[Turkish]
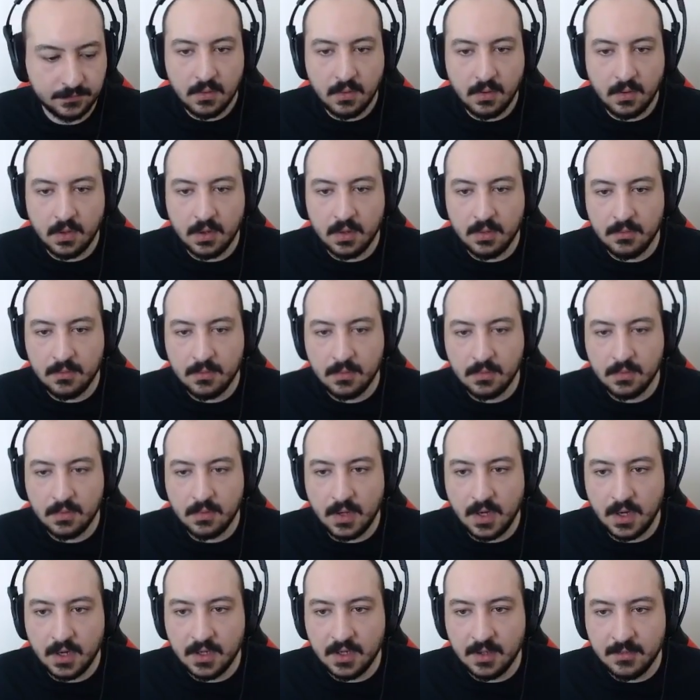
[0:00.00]
Oğlum
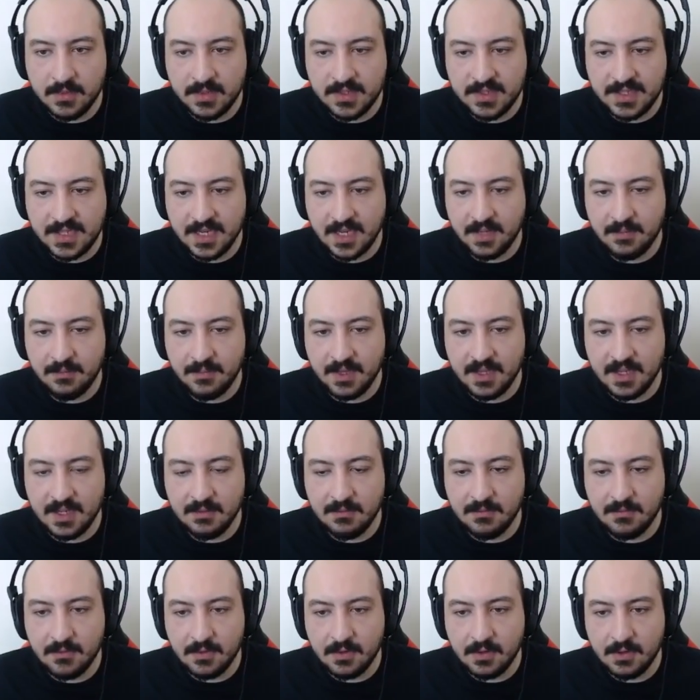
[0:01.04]
adamın sekmeleri
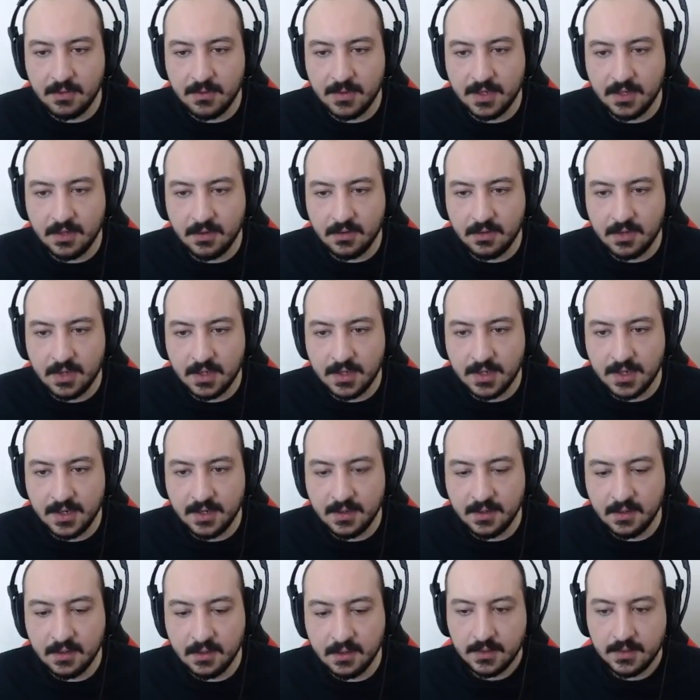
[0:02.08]
mi vurdu bana o kadar?
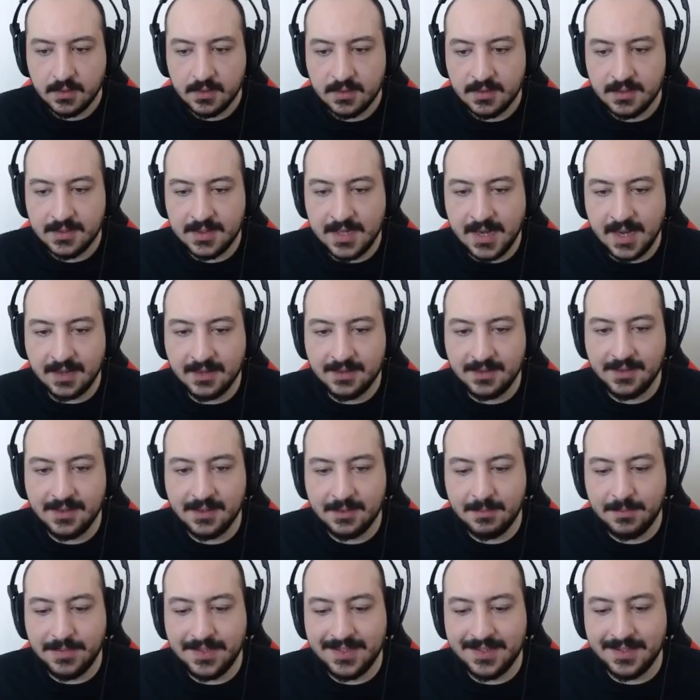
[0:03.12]

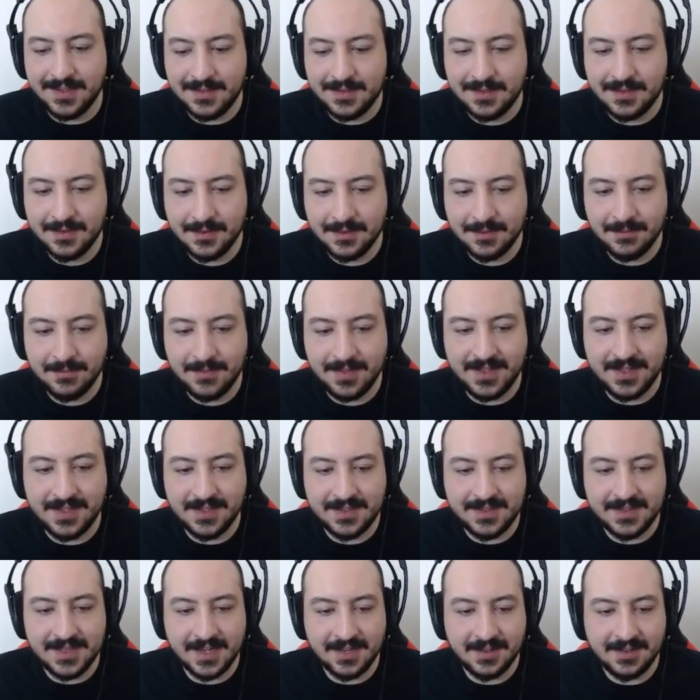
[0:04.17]
Sattık bir tık. Bir
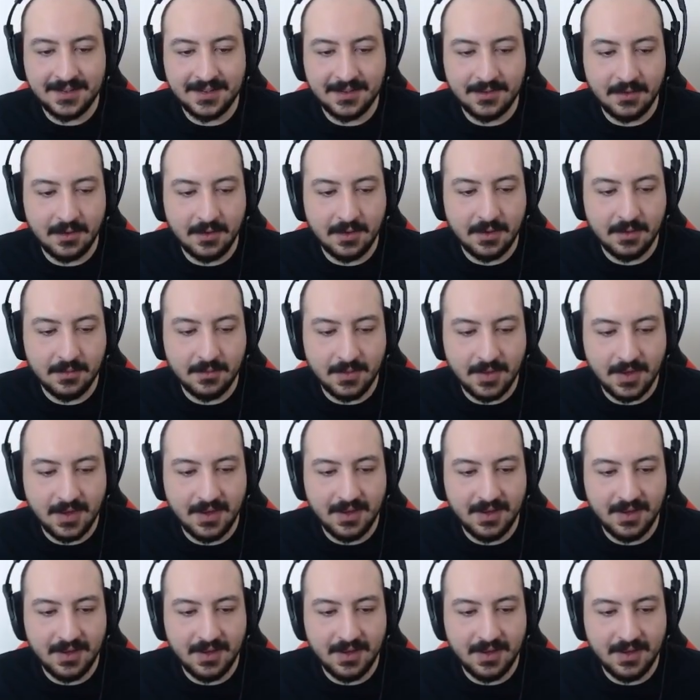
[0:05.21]
tık sattık oğlum.